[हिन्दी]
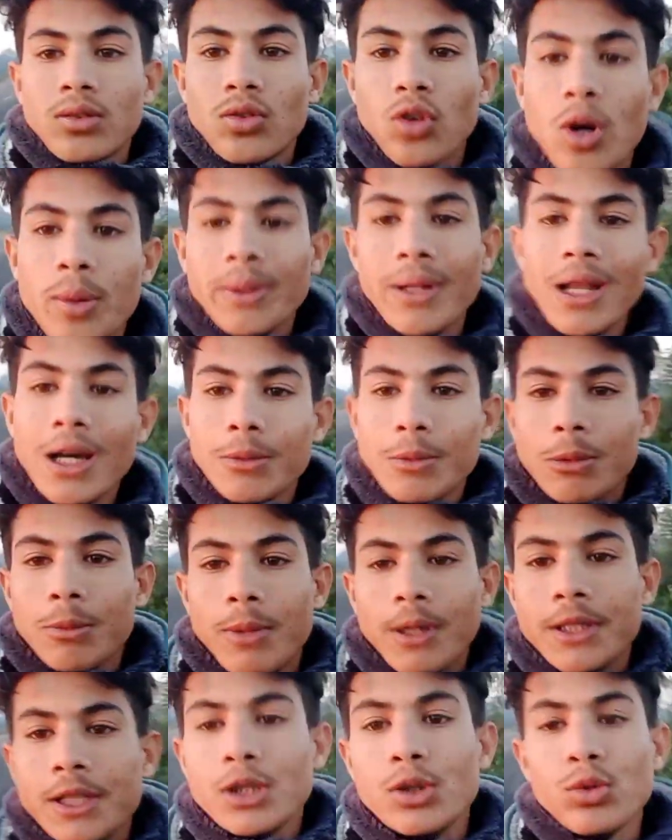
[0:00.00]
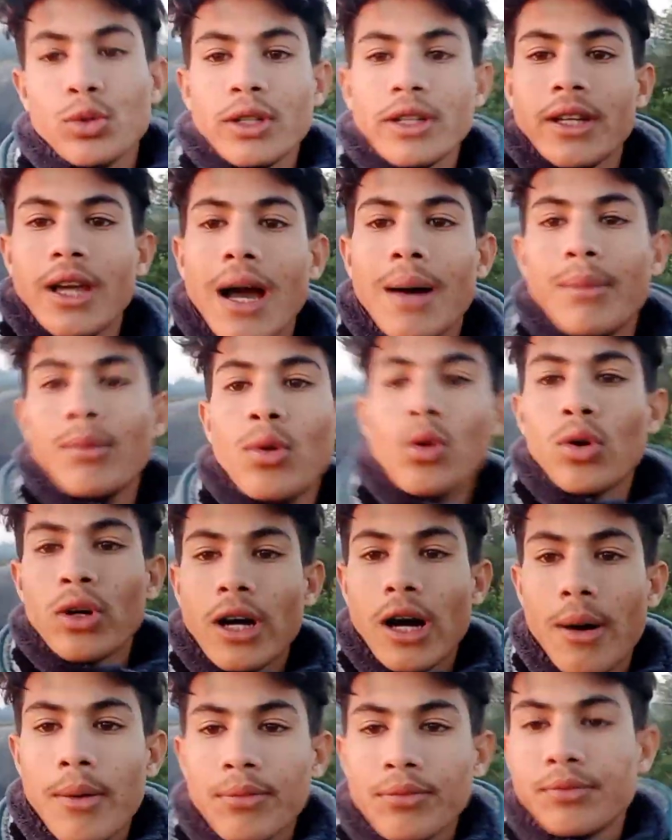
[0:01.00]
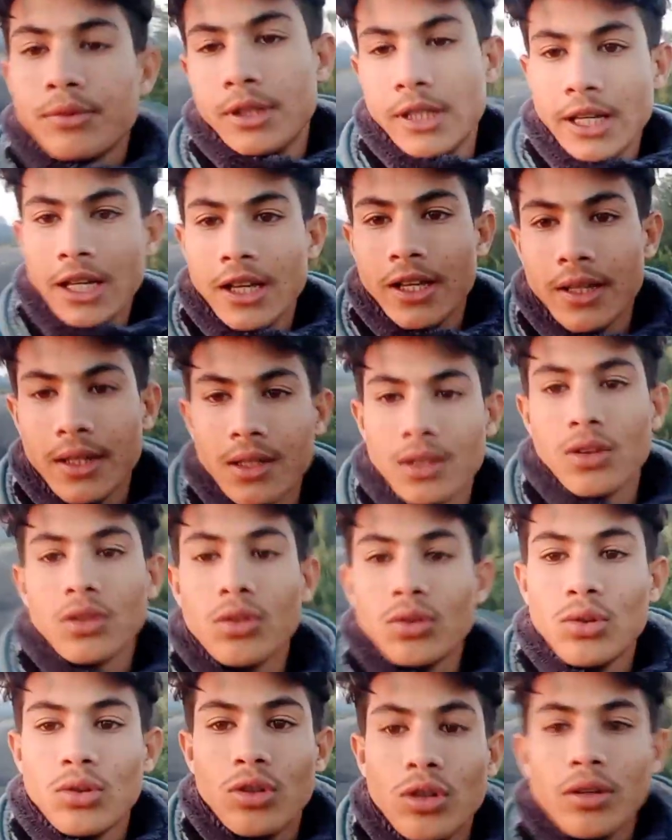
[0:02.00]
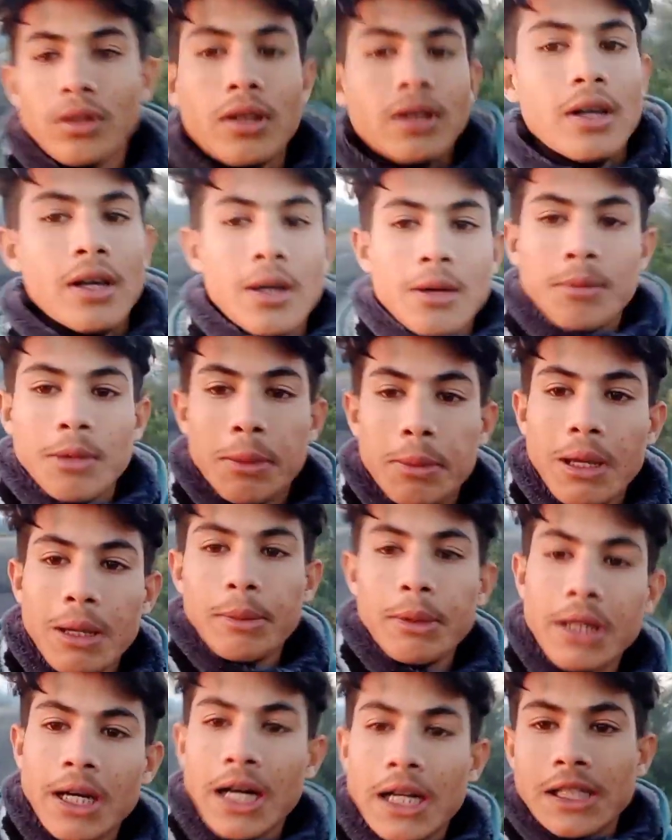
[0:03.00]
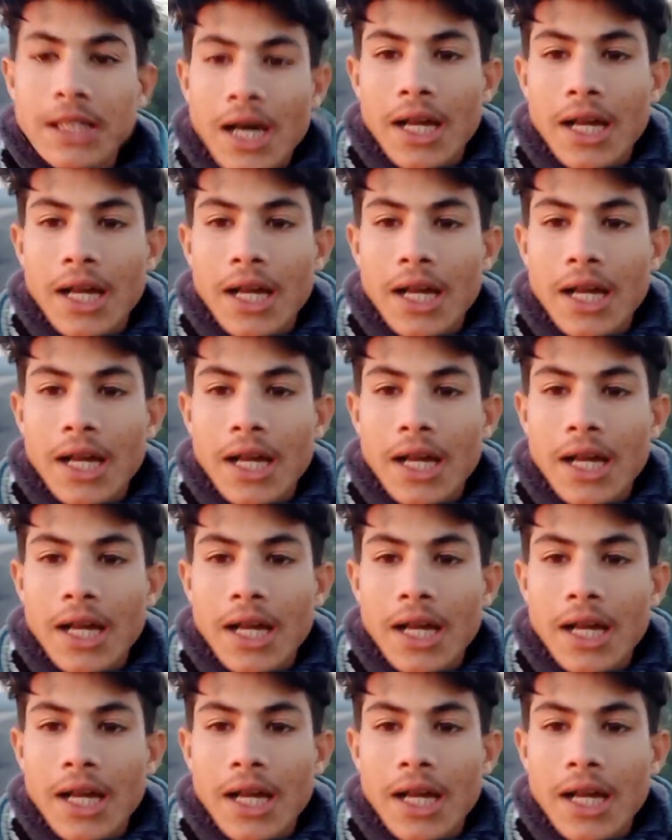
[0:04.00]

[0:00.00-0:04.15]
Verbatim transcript: तो अभी लगभग बच चुके हैं हम लोग का छः तो मैं भी अभी घर